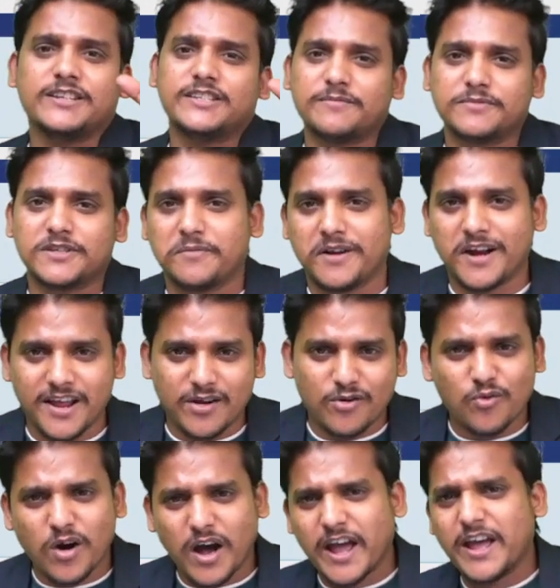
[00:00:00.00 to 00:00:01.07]
जेम से भी नहीं
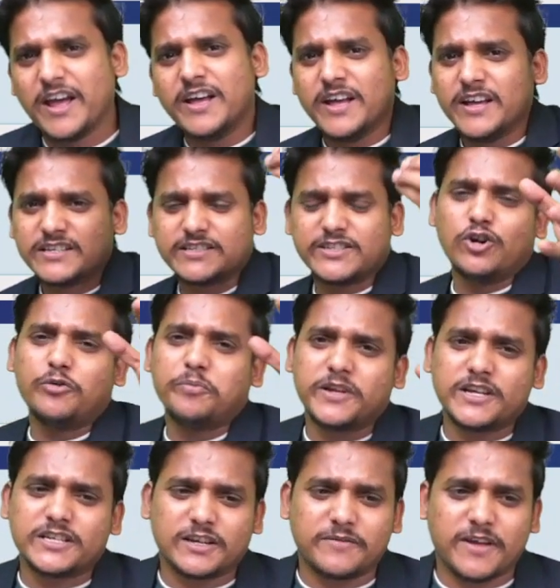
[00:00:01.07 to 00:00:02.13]
हुआ है सीट पीजी
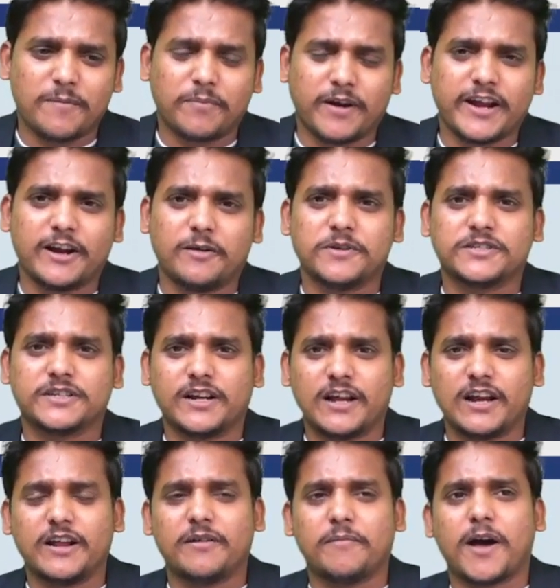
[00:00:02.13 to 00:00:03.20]
से भी आप कहीं एडमिशन नहीं
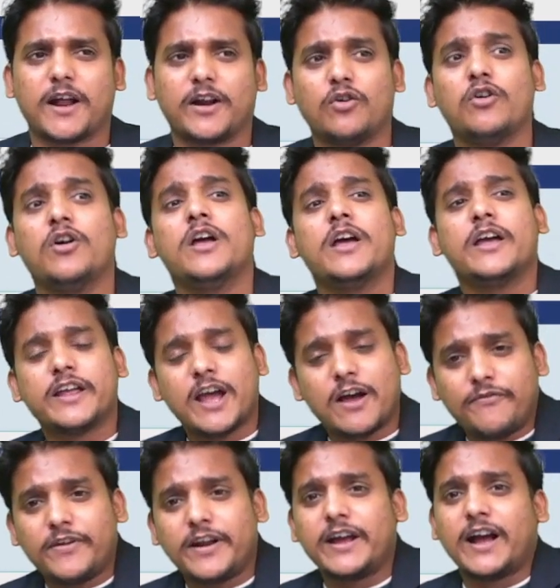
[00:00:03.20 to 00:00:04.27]
ले पा रहे हो या
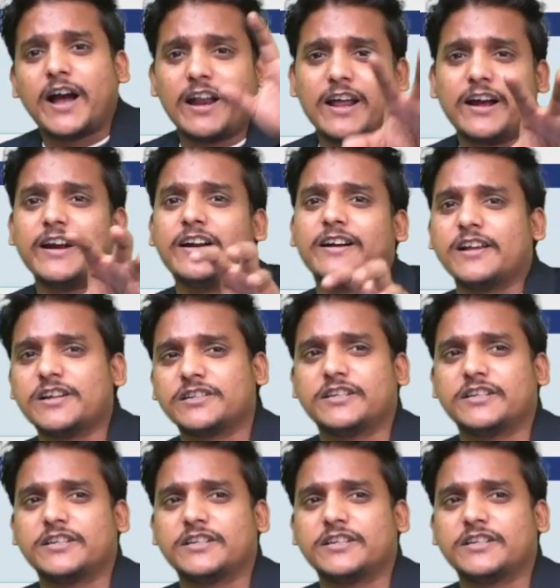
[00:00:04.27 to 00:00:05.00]
फिर एक अलग इंटरेस्ट